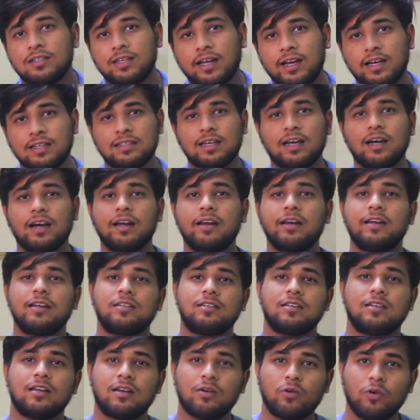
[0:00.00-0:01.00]
ज़रा सा अगर
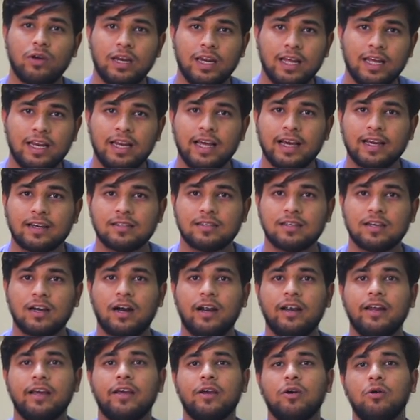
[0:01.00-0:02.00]
डिसीजन कोई ले लिया किसी
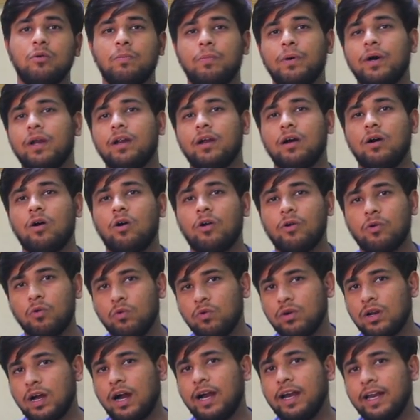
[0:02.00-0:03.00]
गाड़ी के ऊपर और
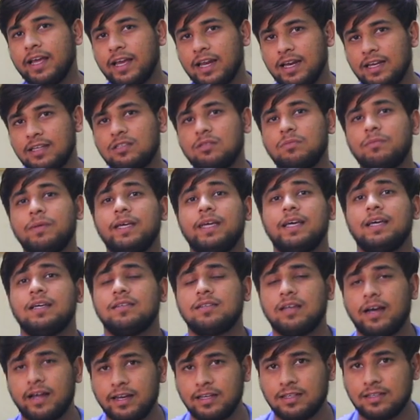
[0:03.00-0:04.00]
उन गाड़ी की लिस्ट में
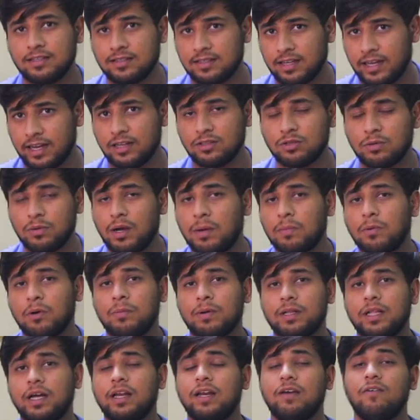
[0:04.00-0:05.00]
ये सारी चीज़ें हैं जो मैं आपको
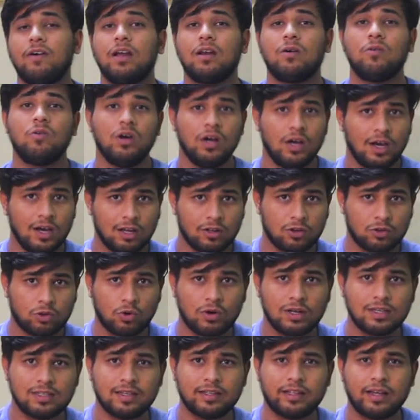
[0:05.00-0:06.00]
बताने वाला हूँ तो
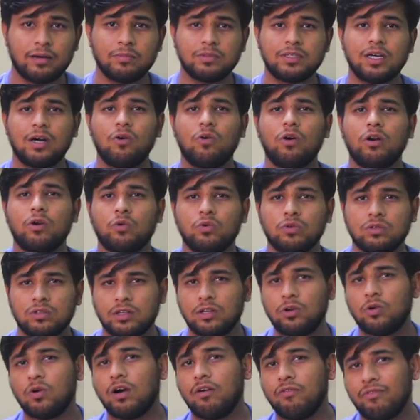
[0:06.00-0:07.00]
थोड़ा सा थम जाओ और कुछ
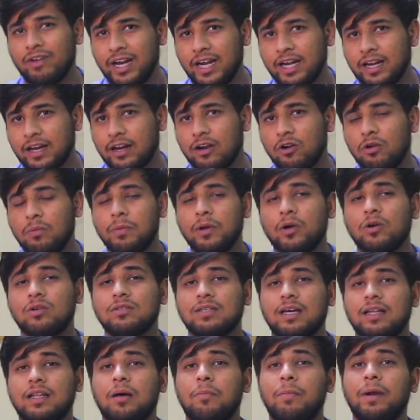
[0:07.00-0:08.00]
दिनों का वेट कर लो
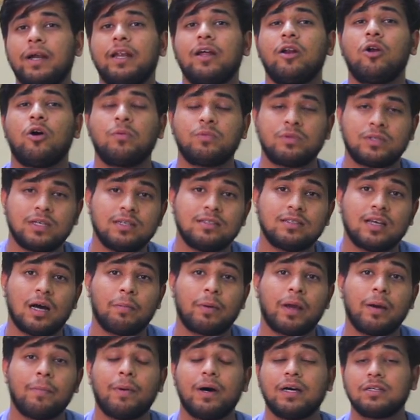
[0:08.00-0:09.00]
बिकॉज ज़्यादा बेटर ऑप्शन
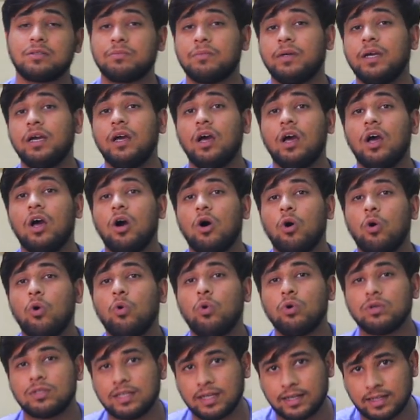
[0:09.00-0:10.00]
आपके पास में
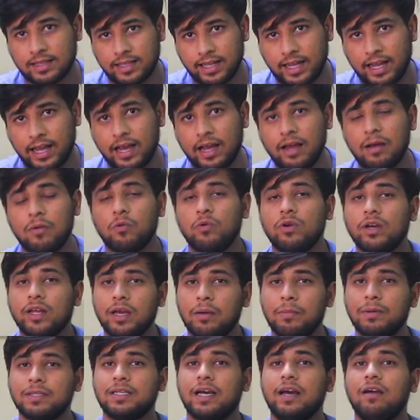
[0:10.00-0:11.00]
हो सकते हैं
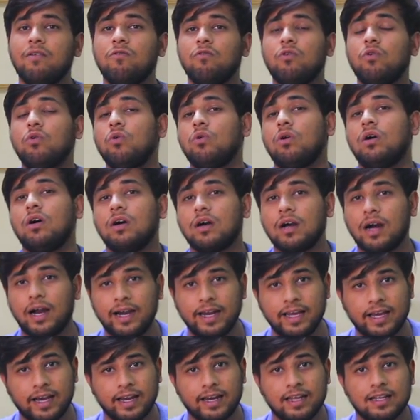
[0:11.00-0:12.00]
उनके बजाय वो
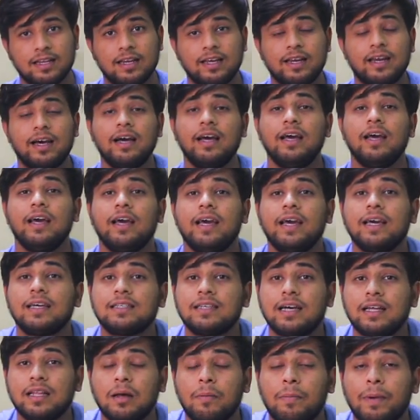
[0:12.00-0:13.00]
गाड़ी खरीद लेना एक
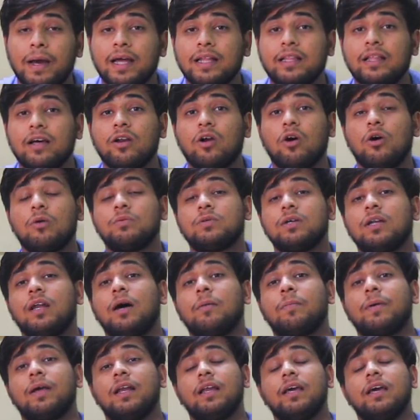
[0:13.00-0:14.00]
ज़्यादा बेहतर ऑप्शन
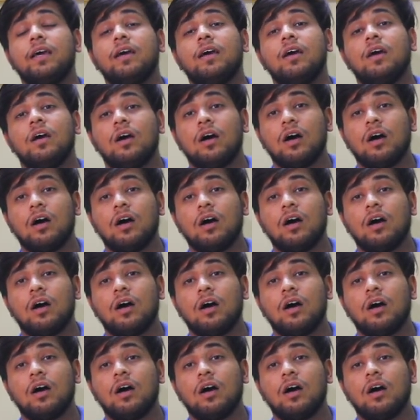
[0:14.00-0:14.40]
आपके लिए